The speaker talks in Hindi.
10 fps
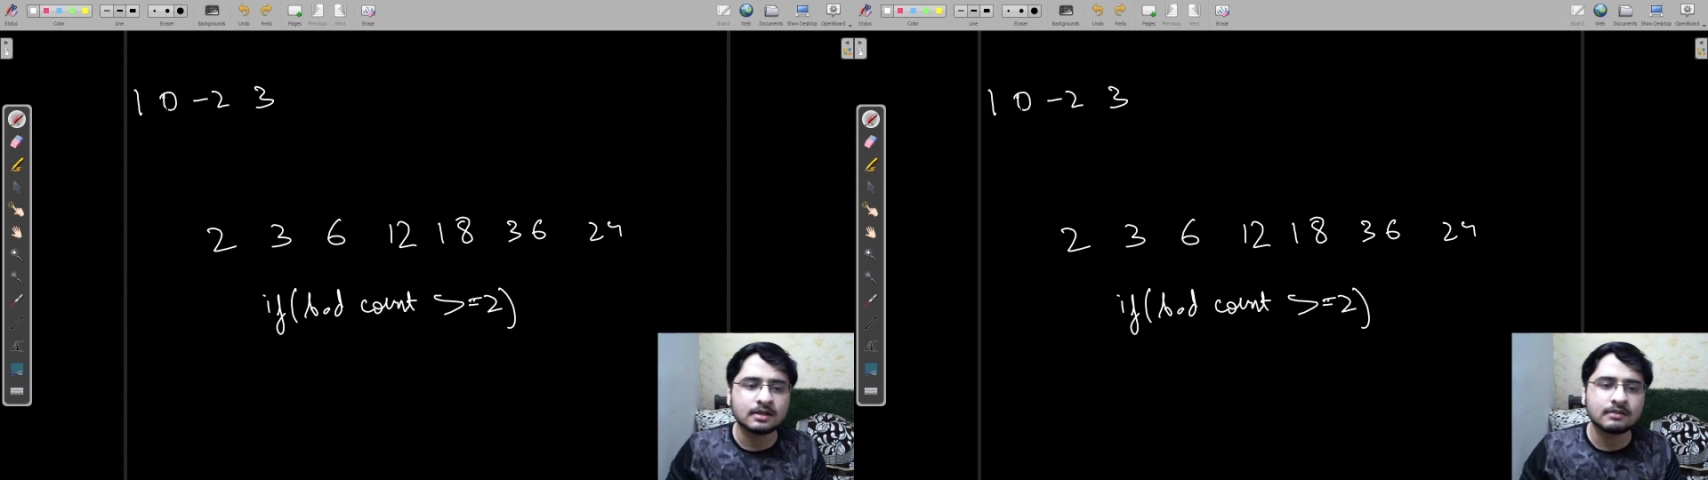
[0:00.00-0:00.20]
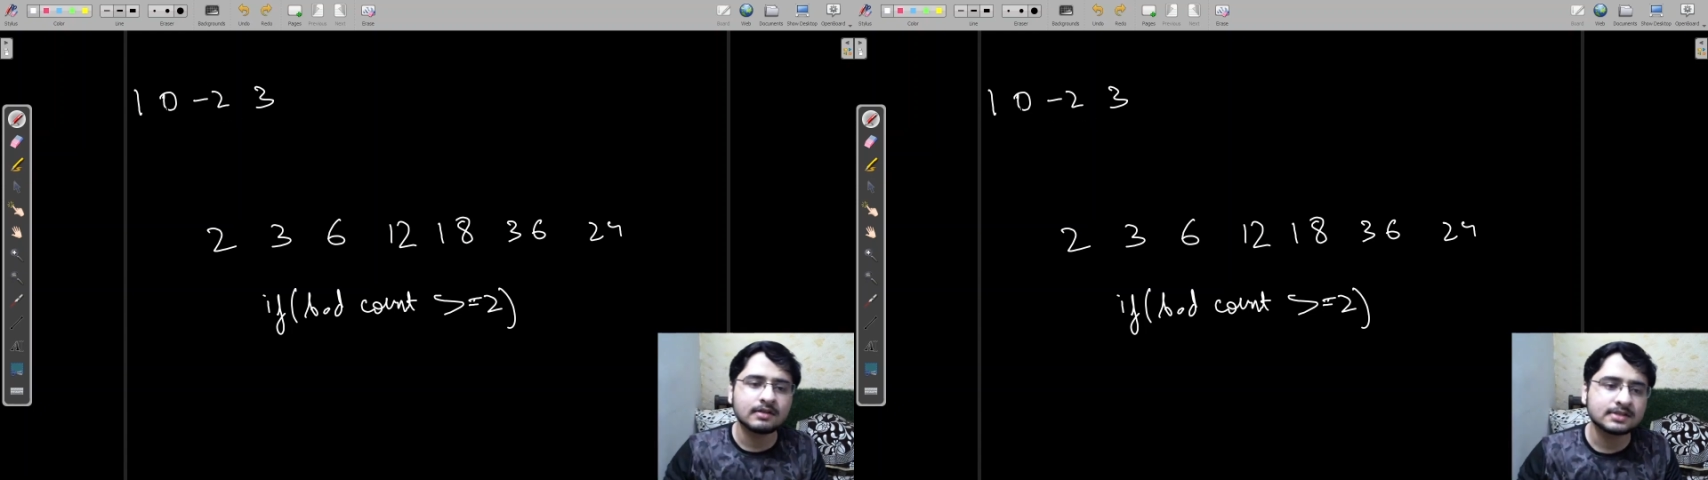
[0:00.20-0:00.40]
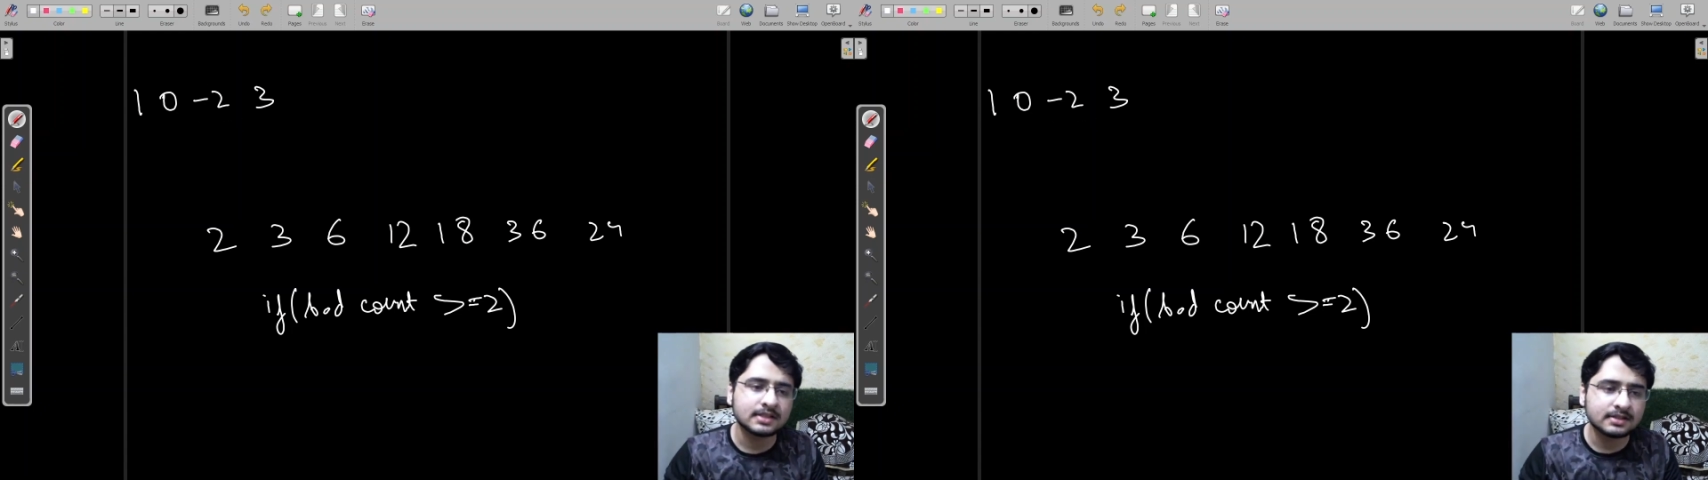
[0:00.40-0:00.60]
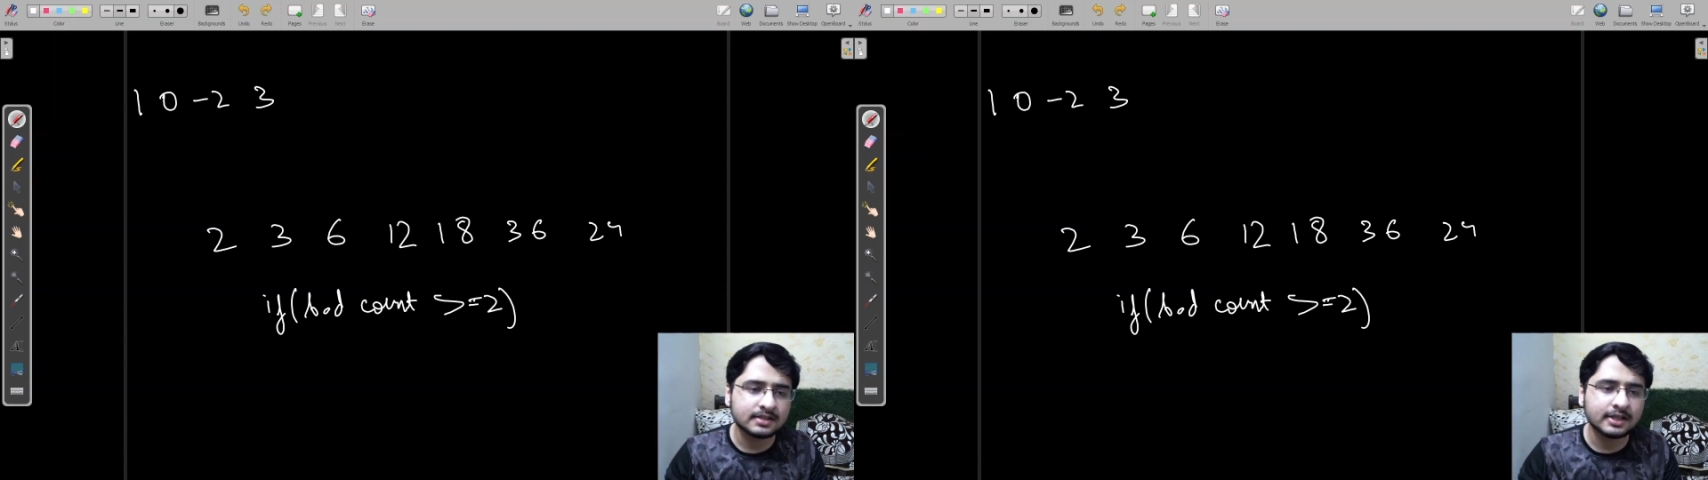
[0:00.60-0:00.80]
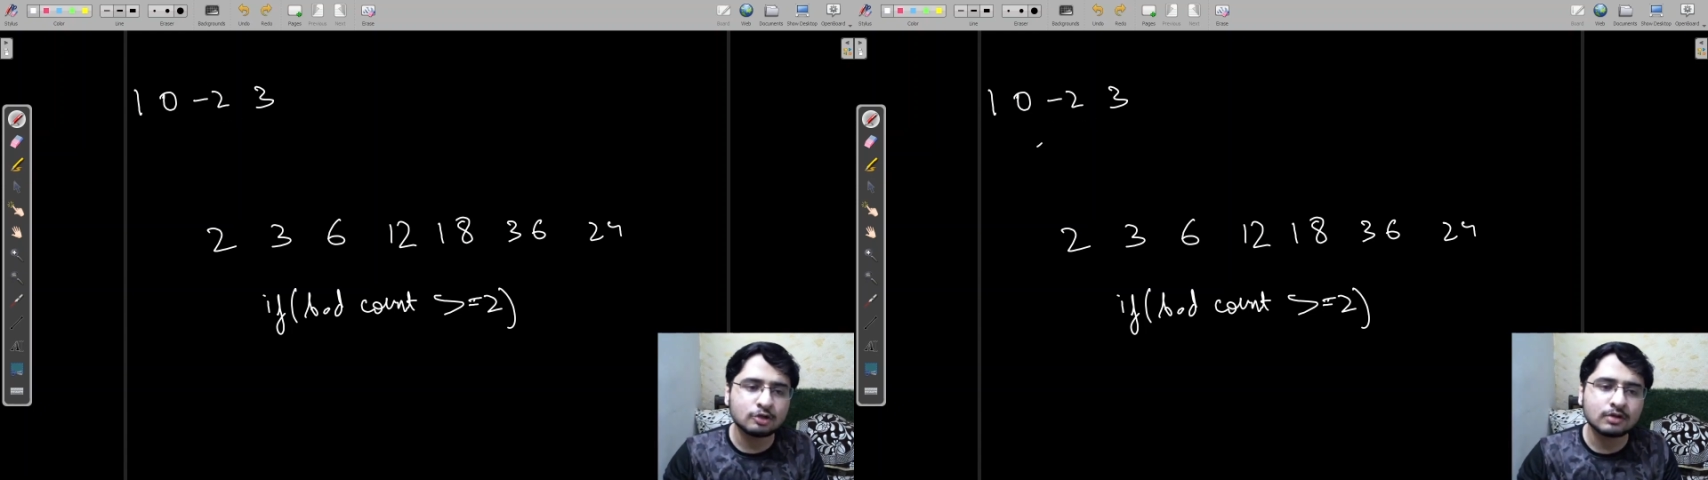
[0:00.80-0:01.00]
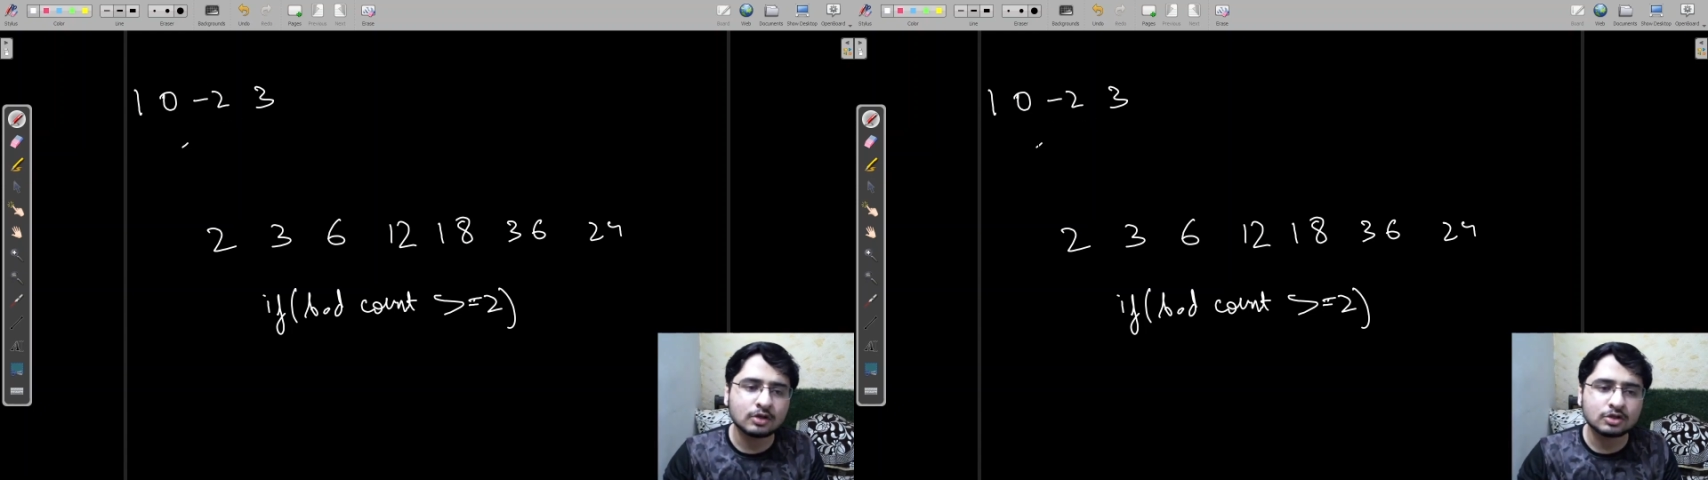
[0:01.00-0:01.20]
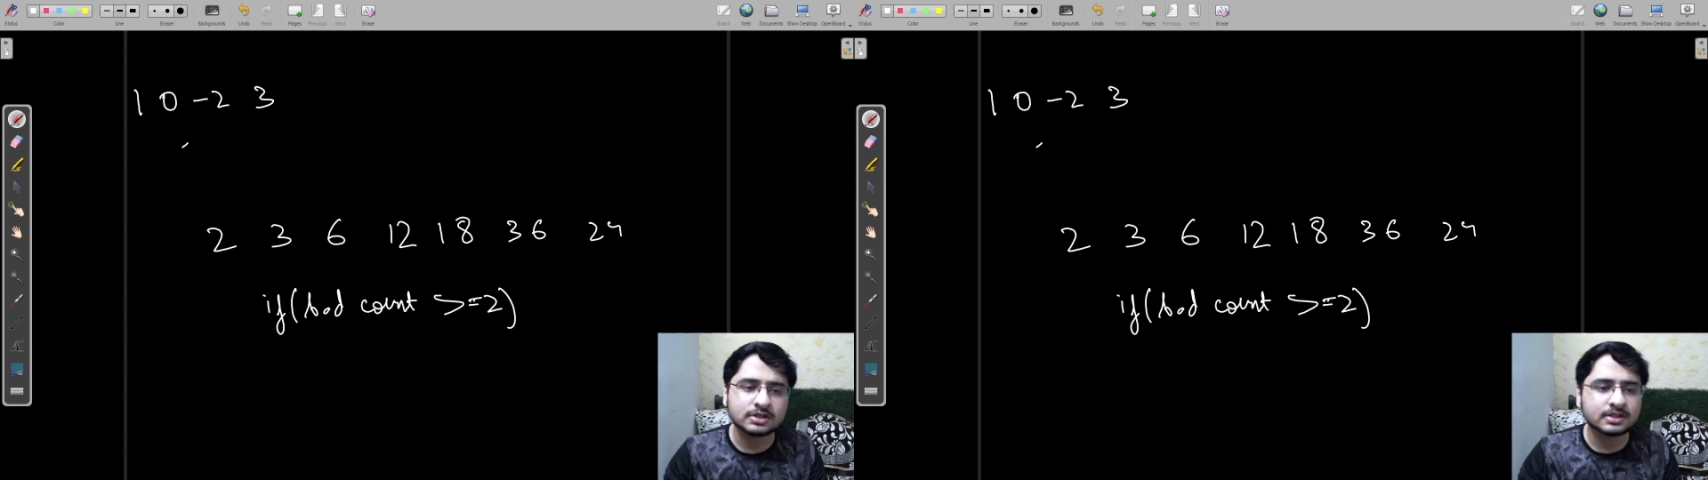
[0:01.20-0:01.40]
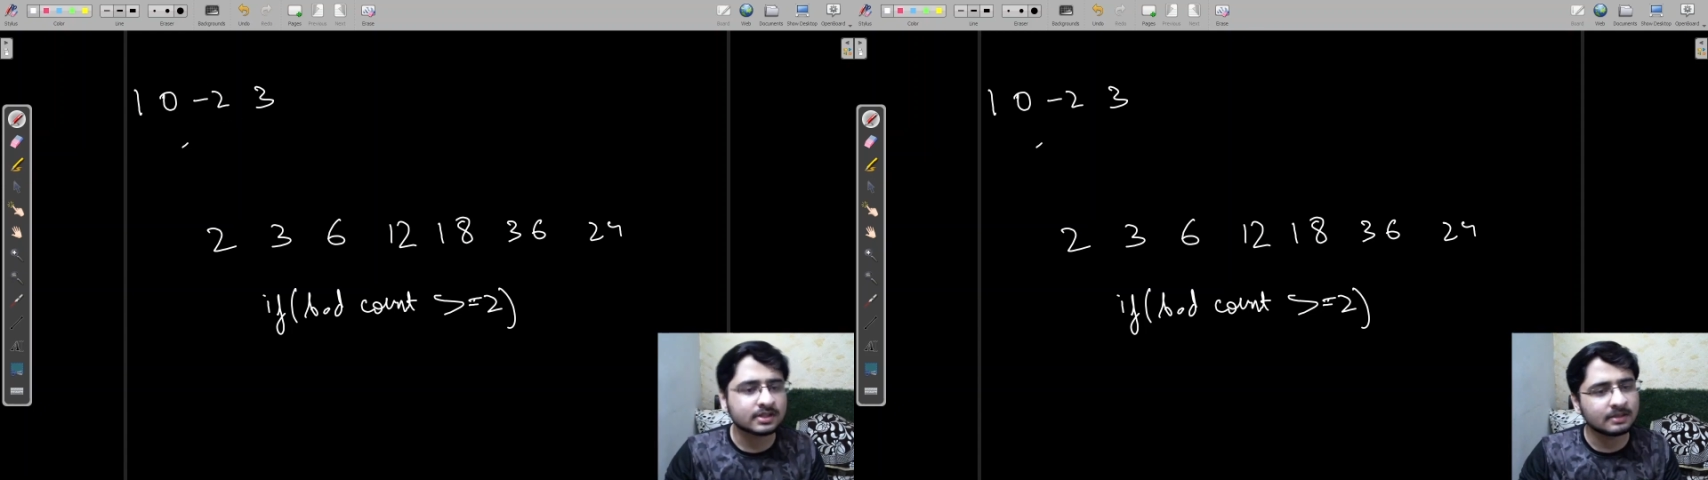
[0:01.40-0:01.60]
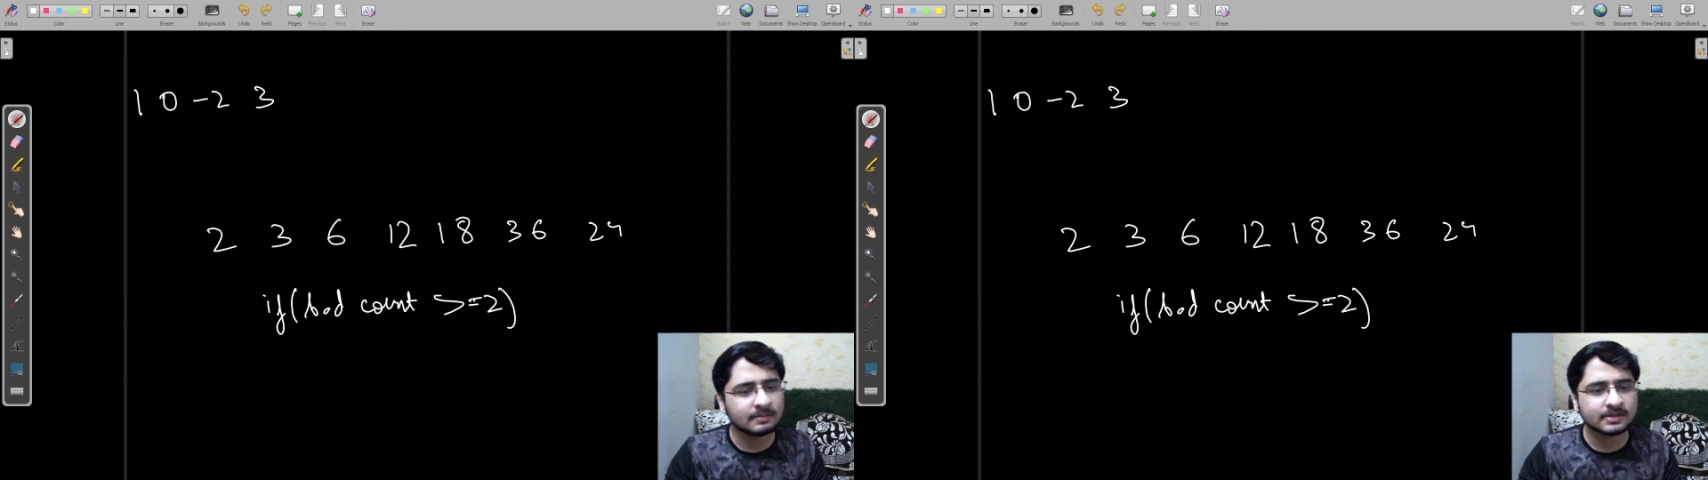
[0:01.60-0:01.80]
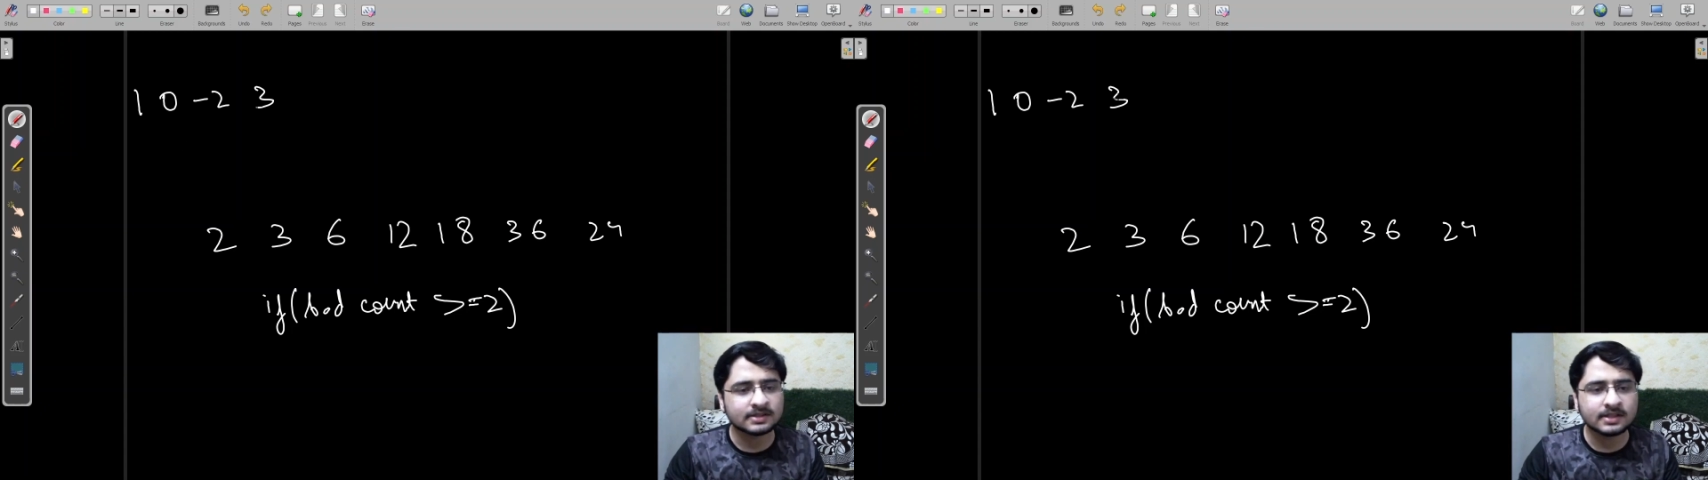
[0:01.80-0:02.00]
वैसे ही थ्री इंटू वन होना चाहिए थ्री
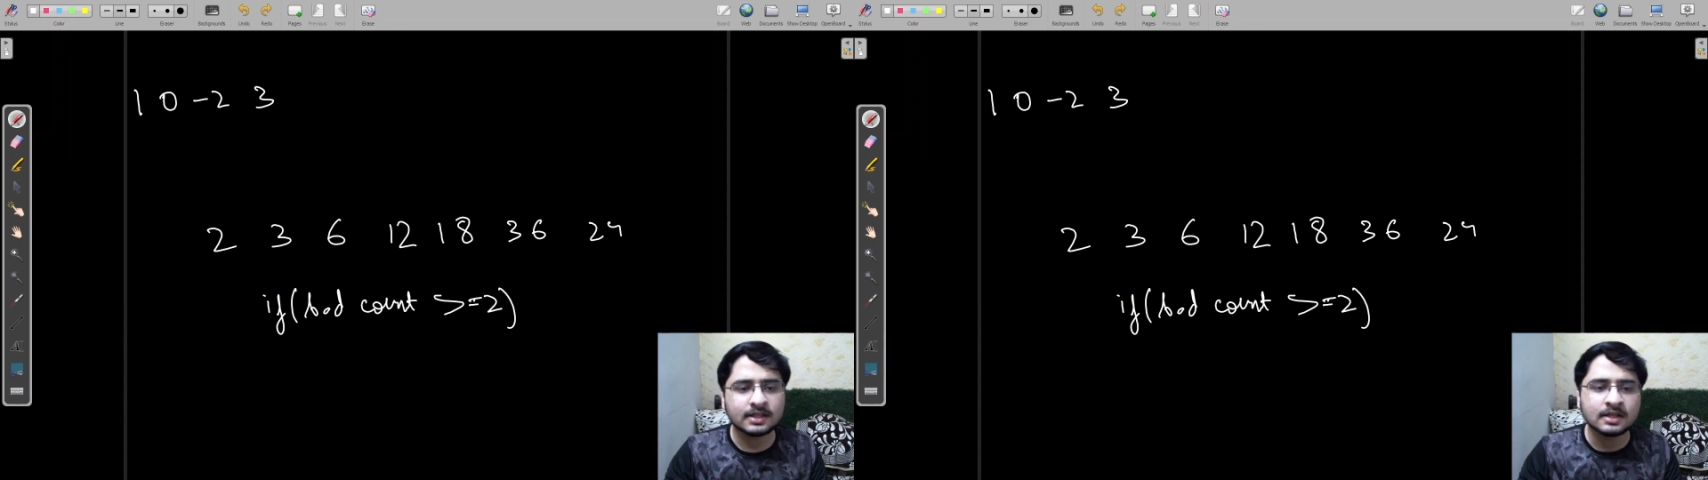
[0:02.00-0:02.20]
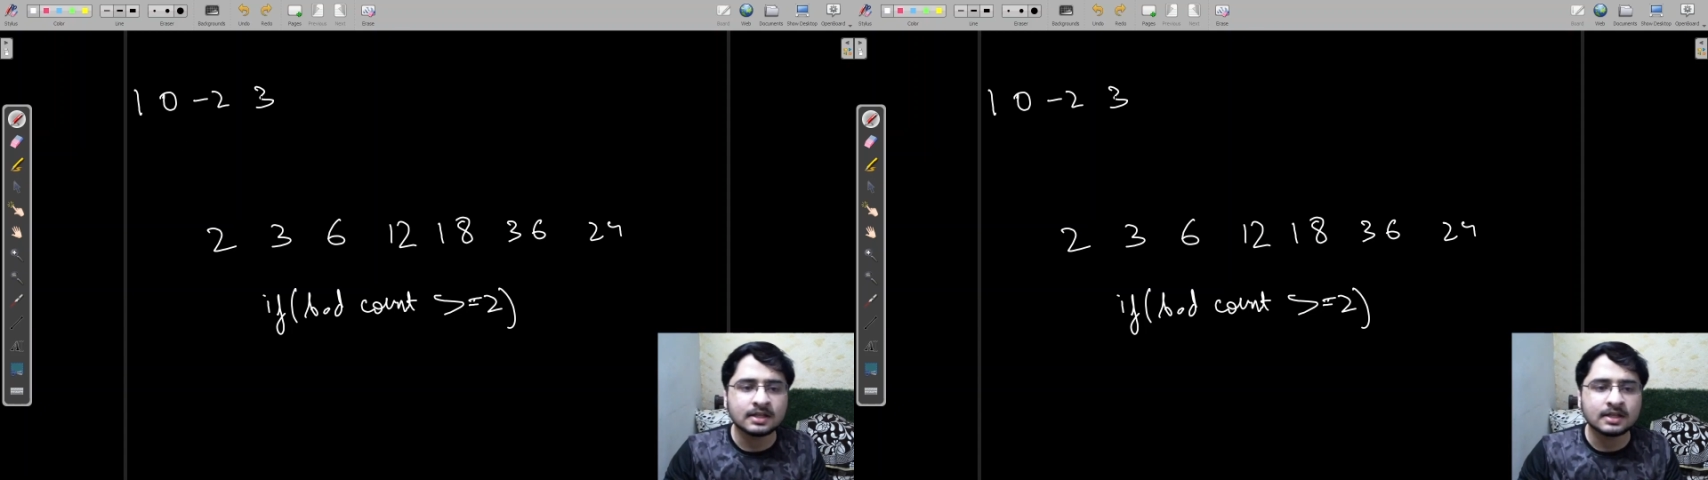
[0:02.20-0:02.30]
प्रेजेंट है